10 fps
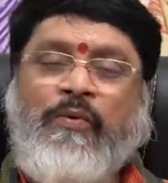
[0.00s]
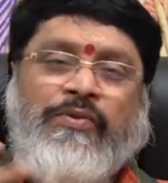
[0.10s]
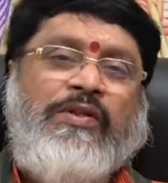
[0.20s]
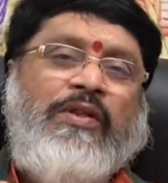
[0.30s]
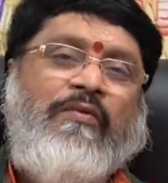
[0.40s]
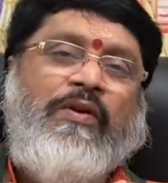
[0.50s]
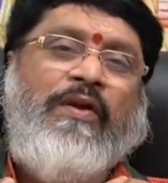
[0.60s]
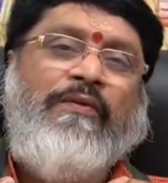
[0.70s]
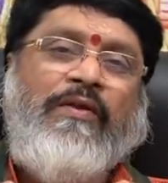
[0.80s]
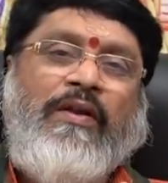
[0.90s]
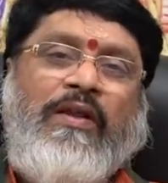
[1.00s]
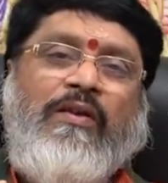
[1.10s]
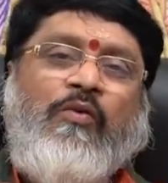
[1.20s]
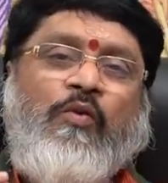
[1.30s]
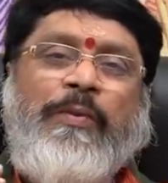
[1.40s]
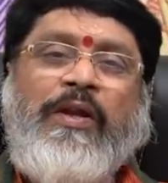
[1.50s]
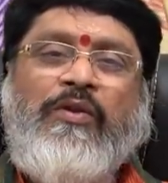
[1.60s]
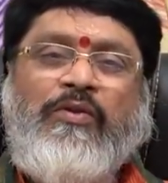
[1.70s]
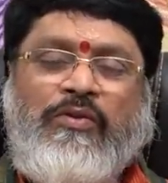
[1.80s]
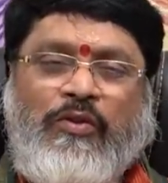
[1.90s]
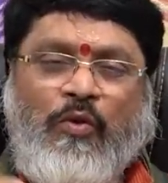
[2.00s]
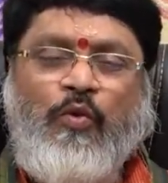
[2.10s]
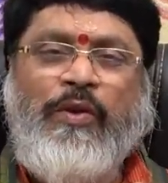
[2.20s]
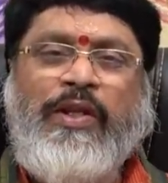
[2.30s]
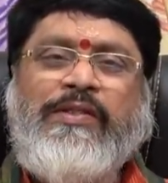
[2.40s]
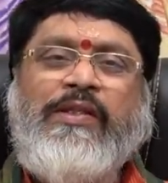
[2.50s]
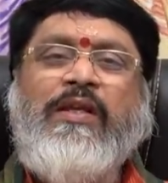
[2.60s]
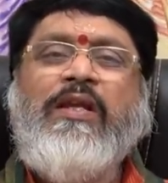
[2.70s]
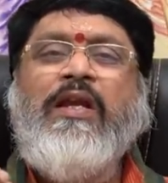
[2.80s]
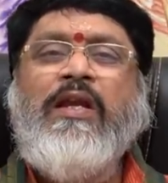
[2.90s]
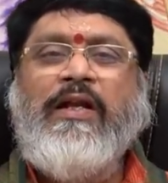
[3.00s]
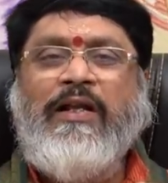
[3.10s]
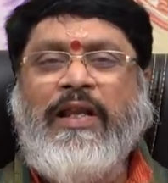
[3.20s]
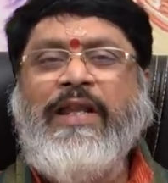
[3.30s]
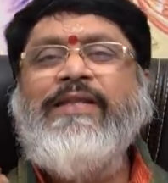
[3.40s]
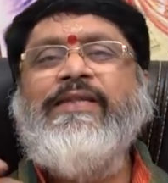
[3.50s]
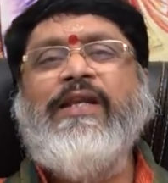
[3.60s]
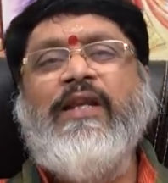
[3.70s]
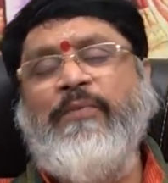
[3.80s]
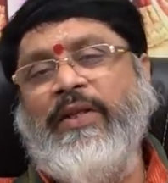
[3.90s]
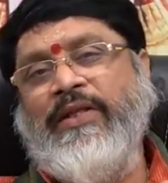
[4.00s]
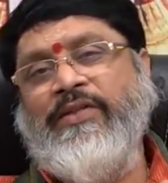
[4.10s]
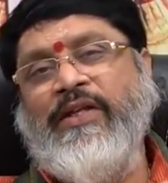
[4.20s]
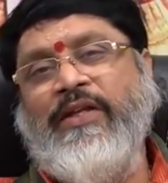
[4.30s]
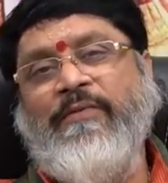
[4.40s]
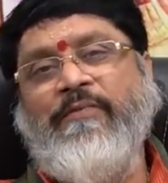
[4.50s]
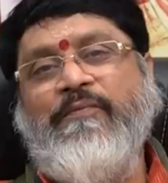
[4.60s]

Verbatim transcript: వచ్చిన అవకాశాన్ని రూపాయి తక్కువైనా సరే క్లియరెన్స్ చేయడానికి ప్రయత్నించండి